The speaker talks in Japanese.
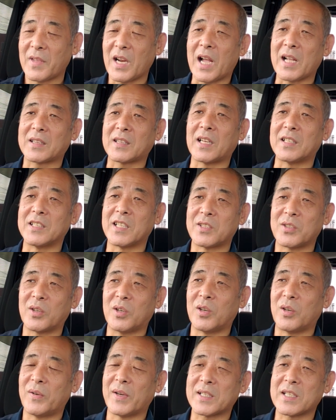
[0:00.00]
あったんで
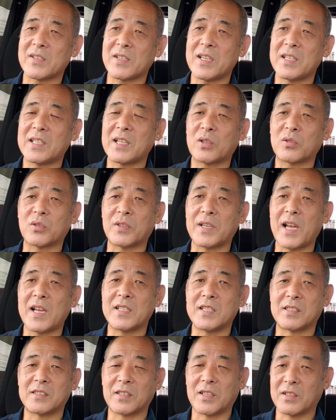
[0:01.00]
しょう。私は行ったことない
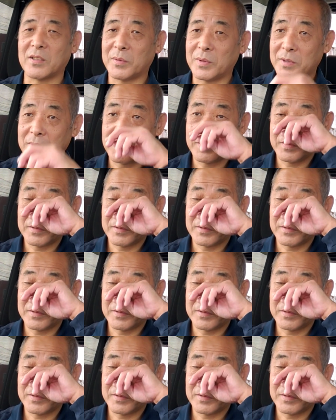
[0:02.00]
ですけども。